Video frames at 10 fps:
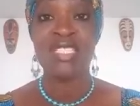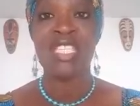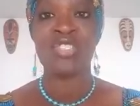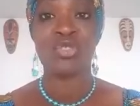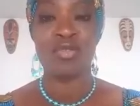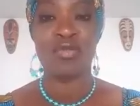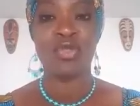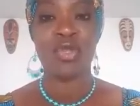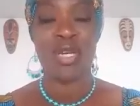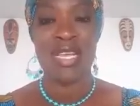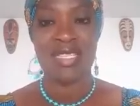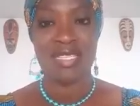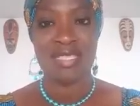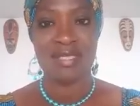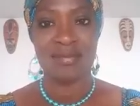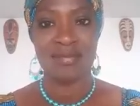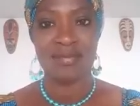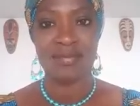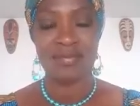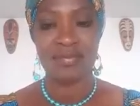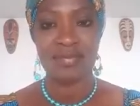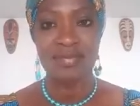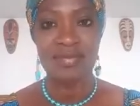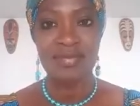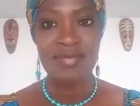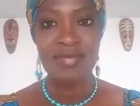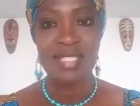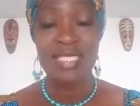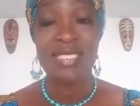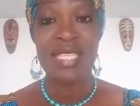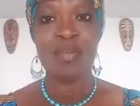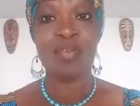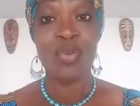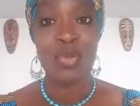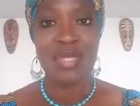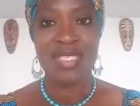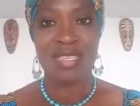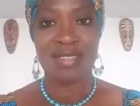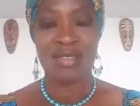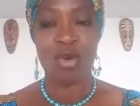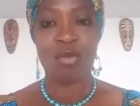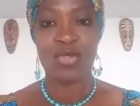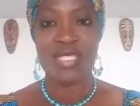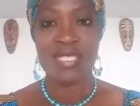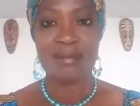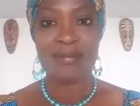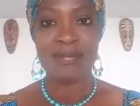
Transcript: des chevaux de race des purs sangs, comme on dit.